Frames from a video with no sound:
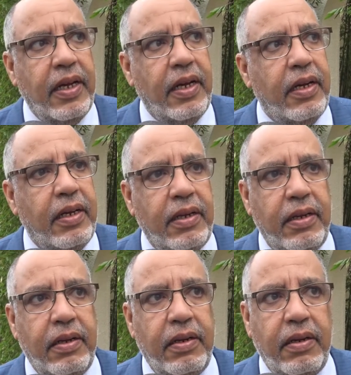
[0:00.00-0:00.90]

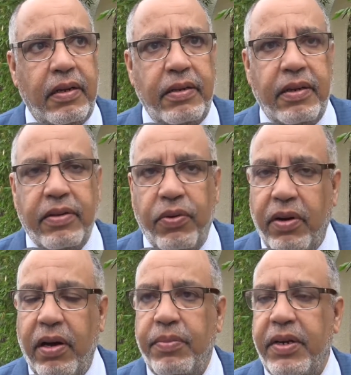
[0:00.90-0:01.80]
آه،
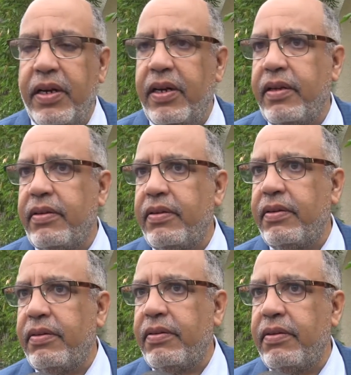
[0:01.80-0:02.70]
نتوخى من هذا
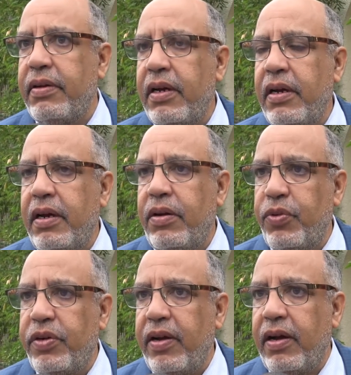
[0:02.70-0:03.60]
آه،
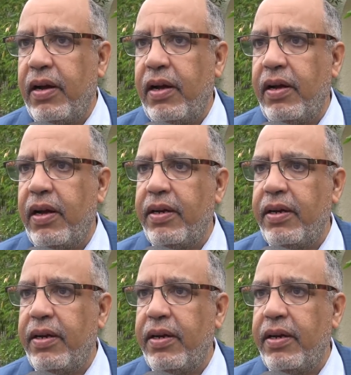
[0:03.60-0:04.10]
الملتقى